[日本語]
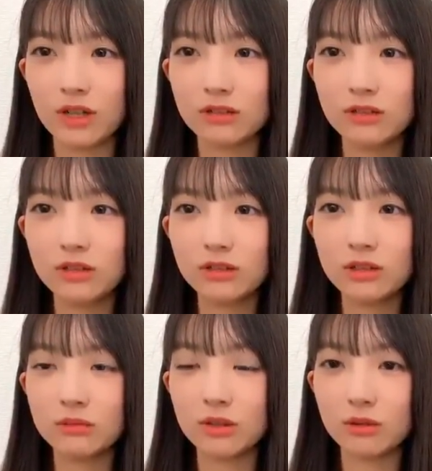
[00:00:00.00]
花粉症
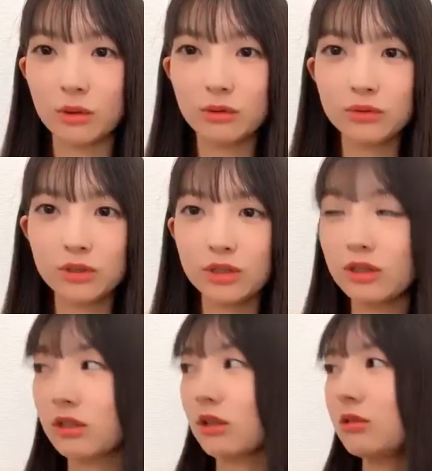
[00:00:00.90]
にもある本当に
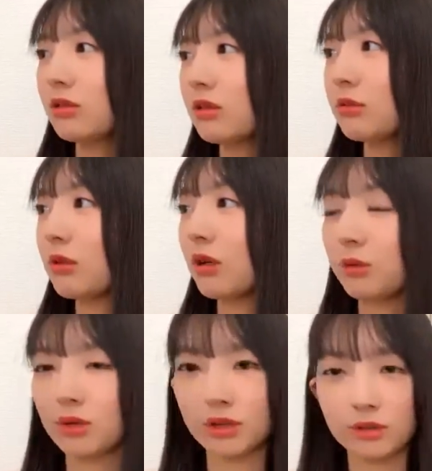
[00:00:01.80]
花粉症にも
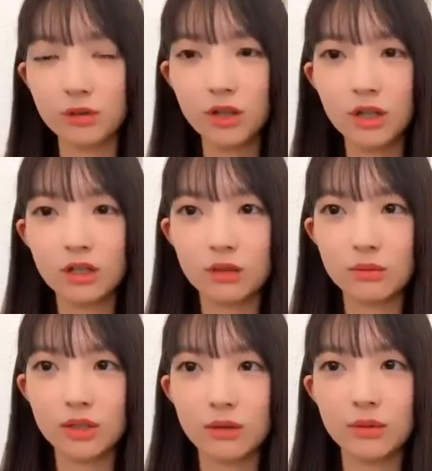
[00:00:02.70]
R1 なので
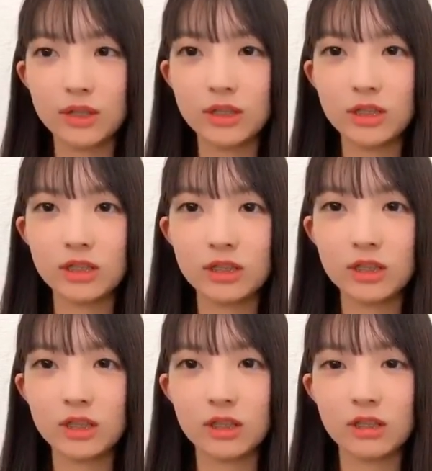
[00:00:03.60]
もね毎日
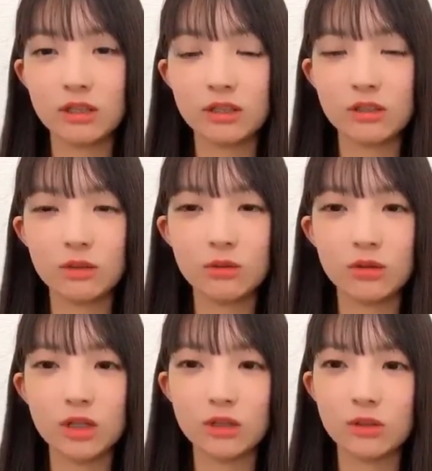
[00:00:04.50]
ね飲ん
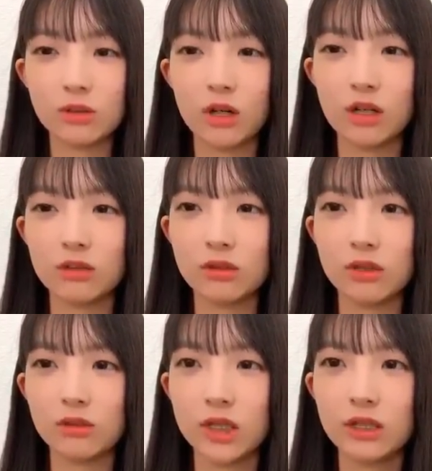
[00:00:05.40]
でいる R1
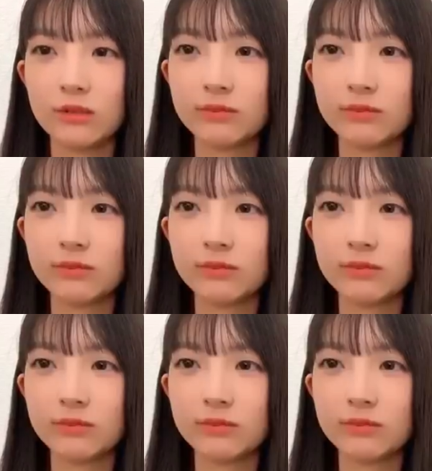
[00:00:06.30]
はね